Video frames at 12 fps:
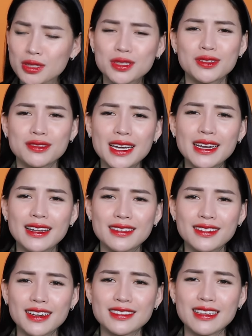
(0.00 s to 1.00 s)
thực sự đây là
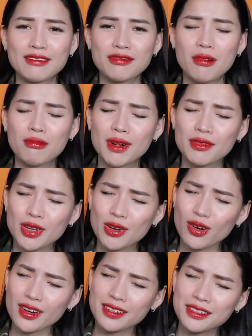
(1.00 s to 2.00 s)
những cái sản phẩm mà phải
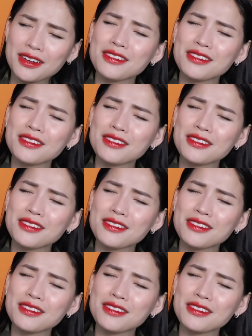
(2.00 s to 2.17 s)
gọi là